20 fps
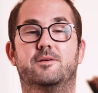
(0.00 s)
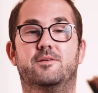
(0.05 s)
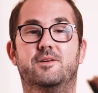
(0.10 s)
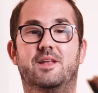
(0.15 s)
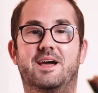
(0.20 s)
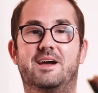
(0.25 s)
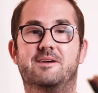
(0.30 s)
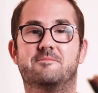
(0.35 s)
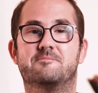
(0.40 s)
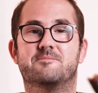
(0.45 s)

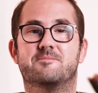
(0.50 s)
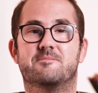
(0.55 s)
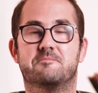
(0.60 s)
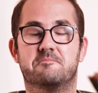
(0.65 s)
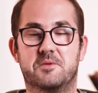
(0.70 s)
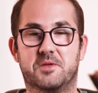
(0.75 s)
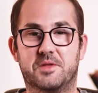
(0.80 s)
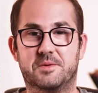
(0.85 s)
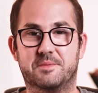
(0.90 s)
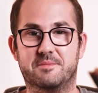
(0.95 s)
Olá,
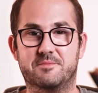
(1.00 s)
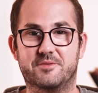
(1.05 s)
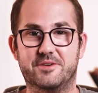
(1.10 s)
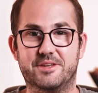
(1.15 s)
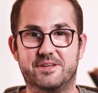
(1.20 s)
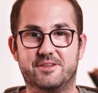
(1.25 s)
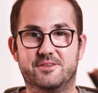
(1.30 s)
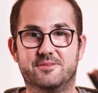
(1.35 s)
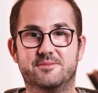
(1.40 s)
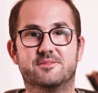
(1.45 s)
meu nome é
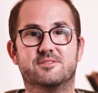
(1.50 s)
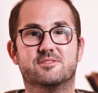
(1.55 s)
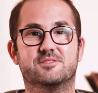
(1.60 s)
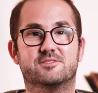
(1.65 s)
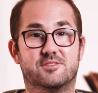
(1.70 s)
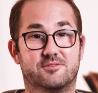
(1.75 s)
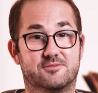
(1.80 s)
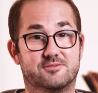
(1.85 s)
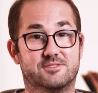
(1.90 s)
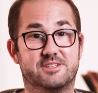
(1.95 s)
Murilo,
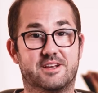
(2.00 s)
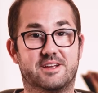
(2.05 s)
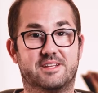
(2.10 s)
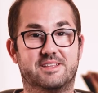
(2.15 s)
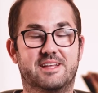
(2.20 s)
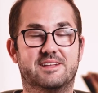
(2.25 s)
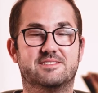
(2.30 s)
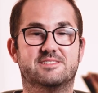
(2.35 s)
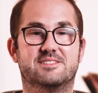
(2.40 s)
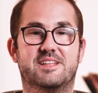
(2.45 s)
sou um dos
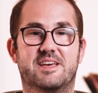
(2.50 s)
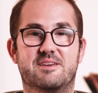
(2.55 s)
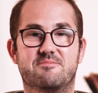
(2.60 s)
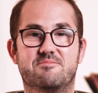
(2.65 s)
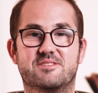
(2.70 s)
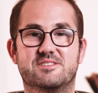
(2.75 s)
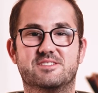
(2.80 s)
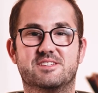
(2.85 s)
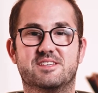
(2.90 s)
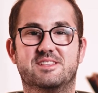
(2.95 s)
arquitetos da
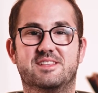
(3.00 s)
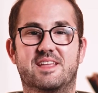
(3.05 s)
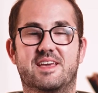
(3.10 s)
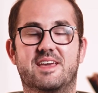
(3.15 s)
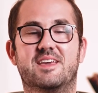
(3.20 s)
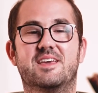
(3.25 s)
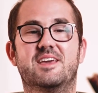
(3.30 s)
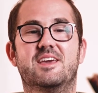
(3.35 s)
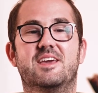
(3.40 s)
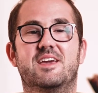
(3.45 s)

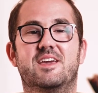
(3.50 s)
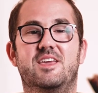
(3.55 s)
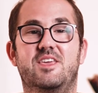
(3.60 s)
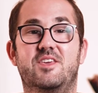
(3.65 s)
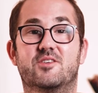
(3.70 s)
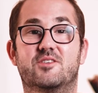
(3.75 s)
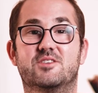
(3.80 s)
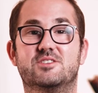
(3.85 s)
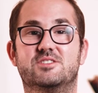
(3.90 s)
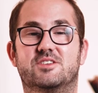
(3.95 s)
IPROGTEI
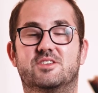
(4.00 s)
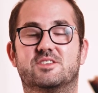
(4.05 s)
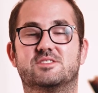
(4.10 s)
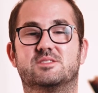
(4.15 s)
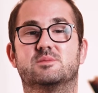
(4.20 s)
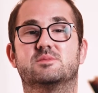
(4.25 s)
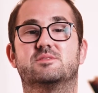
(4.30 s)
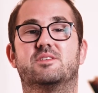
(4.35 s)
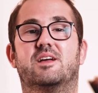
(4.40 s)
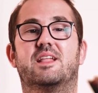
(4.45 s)
e hoje nós
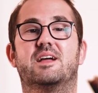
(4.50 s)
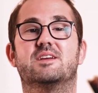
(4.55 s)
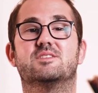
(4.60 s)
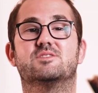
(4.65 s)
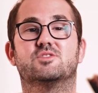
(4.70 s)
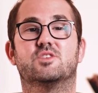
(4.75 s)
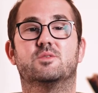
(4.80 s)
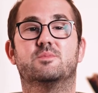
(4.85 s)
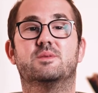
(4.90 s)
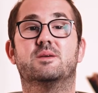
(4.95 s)
vamos falar
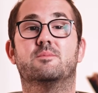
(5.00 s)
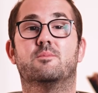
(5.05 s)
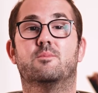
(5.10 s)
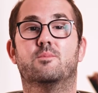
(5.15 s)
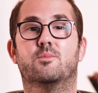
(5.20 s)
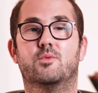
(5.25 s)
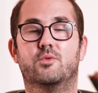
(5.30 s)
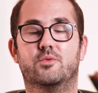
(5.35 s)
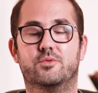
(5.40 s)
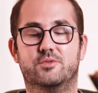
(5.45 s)
sobre
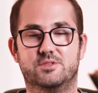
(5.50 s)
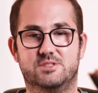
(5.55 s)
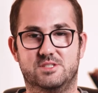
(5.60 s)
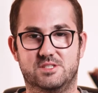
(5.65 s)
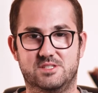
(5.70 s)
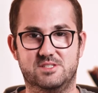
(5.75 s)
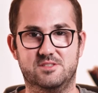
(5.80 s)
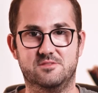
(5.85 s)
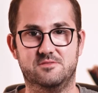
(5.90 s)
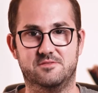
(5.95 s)
muro
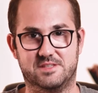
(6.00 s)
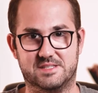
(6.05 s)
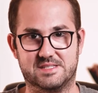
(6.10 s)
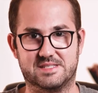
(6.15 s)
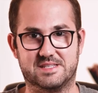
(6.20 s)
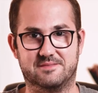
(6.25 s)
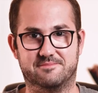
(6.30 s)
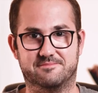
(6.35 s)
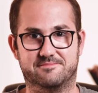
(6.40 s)
de divisa.